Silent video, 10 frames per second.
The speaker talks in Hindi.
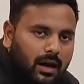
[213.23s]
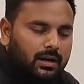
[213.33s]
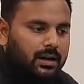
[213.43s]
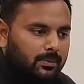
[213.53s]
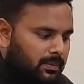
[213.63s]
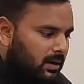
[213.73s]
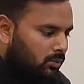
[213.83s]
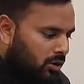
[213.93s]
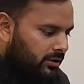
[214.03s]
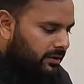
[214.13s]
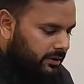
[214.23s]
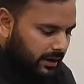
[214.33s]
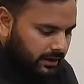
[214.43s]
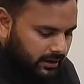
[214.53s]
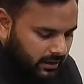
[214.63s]
अगर आपका मॉडरेट
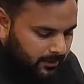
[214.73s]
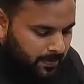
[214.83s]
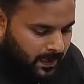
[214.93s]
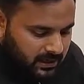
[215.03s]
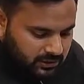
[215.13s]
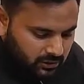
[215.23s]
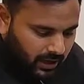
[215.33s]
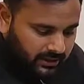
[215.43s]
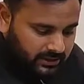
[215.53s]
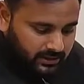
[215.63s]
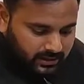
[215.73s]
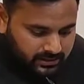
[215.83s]
राइडिंग है सो so गाइस